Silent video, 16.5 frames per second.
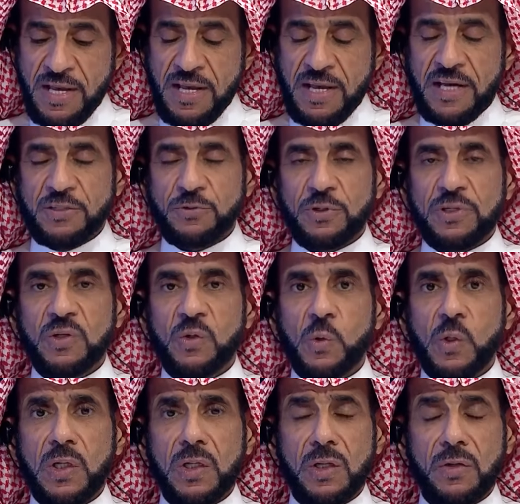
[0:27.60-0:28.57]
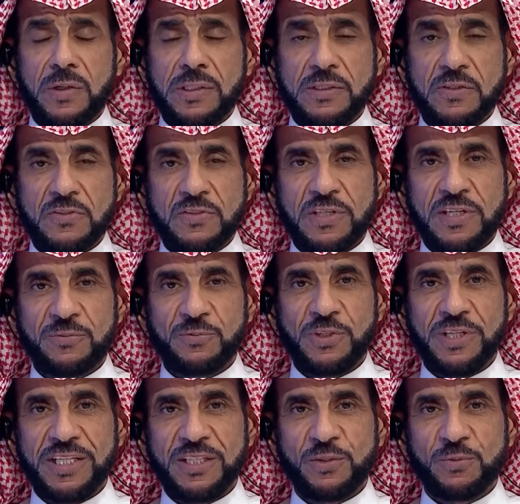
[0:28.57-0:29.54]
أيها الإخوة والأخوات السلام
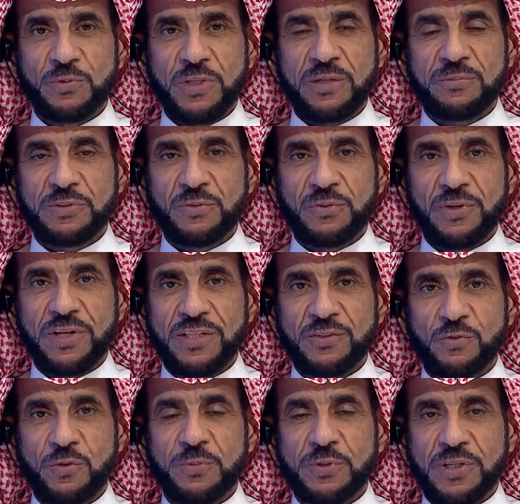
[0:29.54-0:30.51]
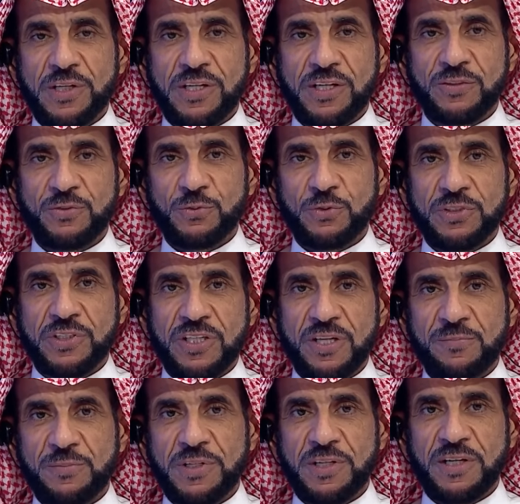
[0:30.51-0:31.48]
عليكم ورحمة الله وبركاته
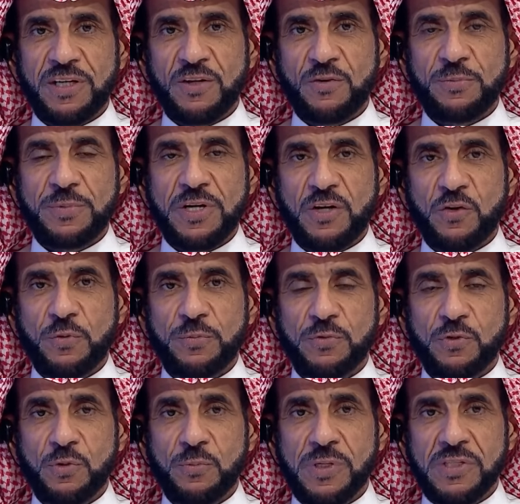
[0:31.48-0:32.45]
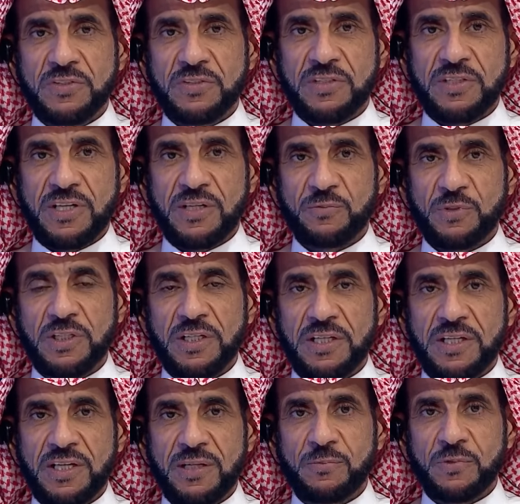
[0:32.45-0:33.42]
وتقبل الله منا ومنكم الصيام
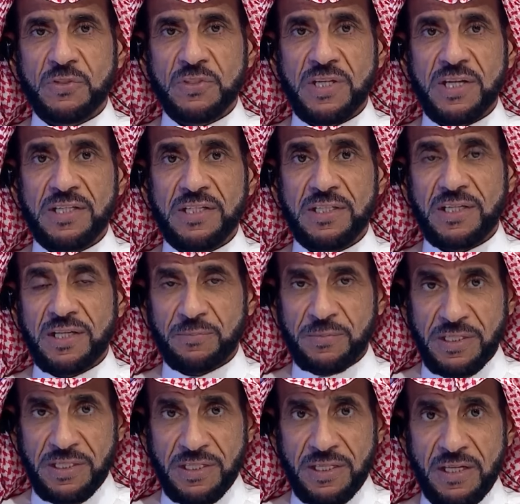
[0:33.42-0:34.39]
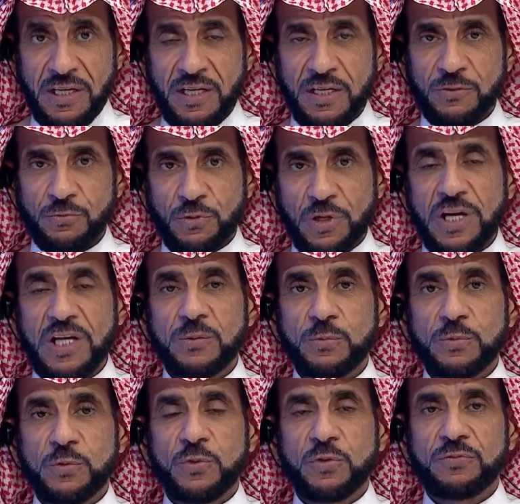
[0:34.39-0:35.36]
والقيام وصالح الأعمال نرحب
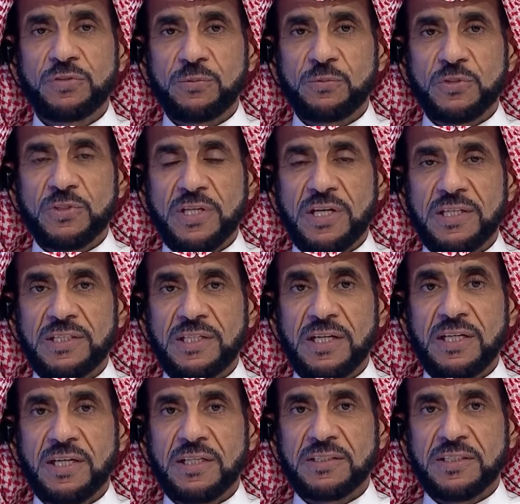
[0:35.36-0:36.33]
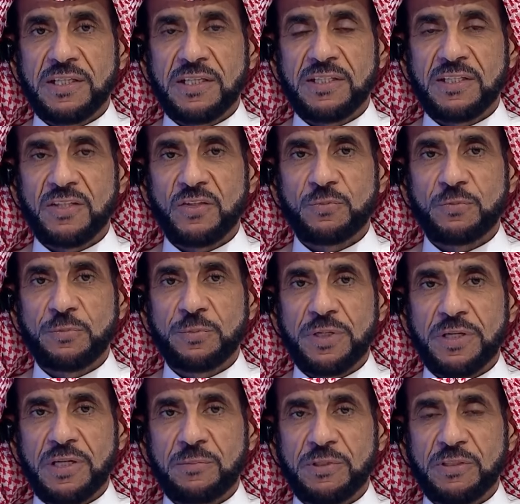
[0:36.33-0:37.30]
بكم في مستهل حلقة هذا اليوم من
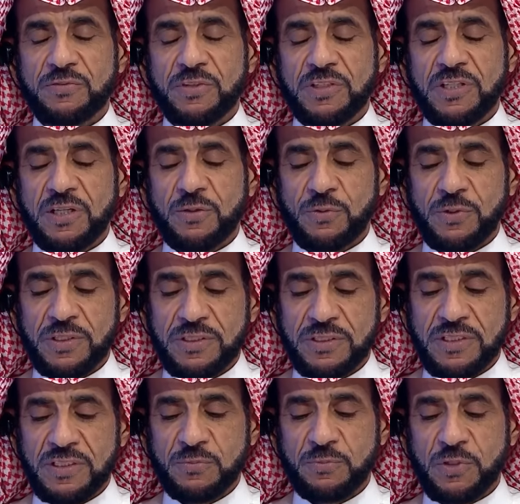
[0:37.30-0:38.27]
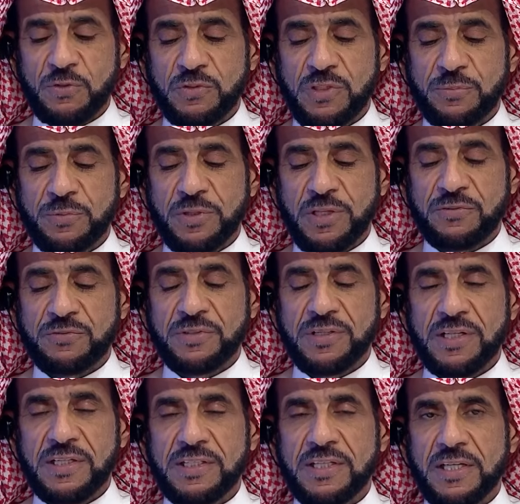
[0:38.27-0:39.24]
برنامج فتاوى التي تجمعنا
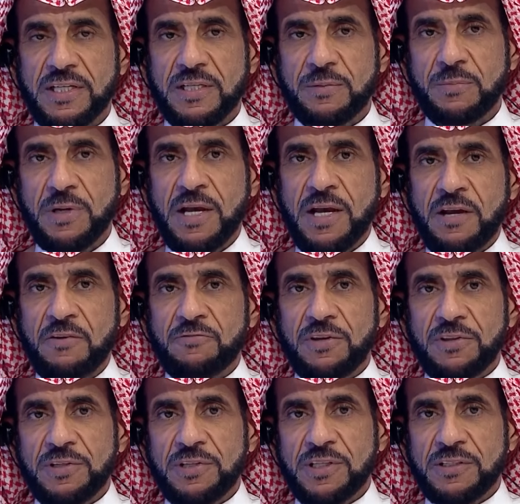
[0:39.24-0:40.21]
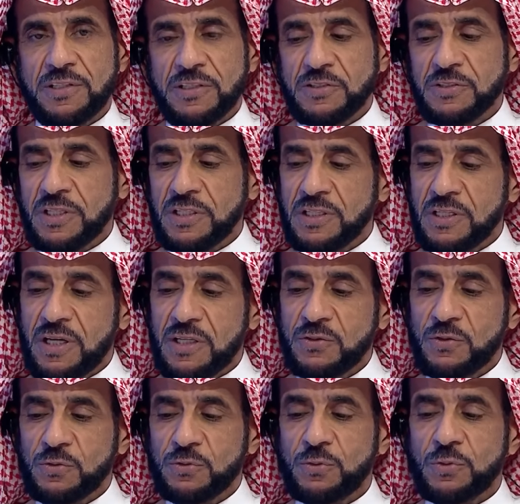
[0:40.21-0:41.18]
بضيفنا الكريم فضيلة الشيخ
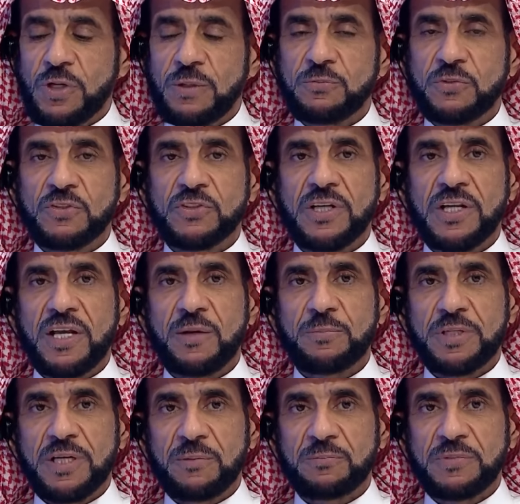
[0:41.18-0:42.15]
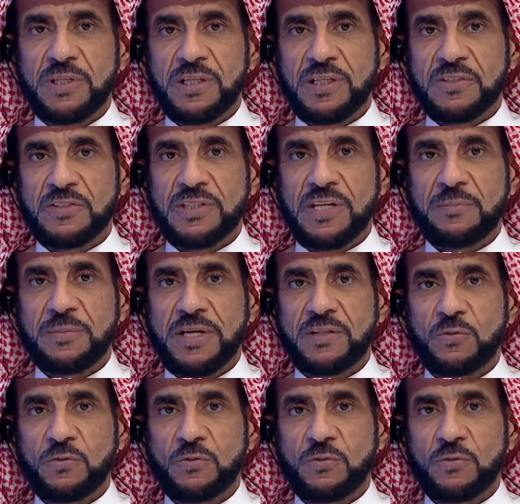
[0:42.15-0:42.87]
الدكتور عبد السلام بن عبد الله سليمان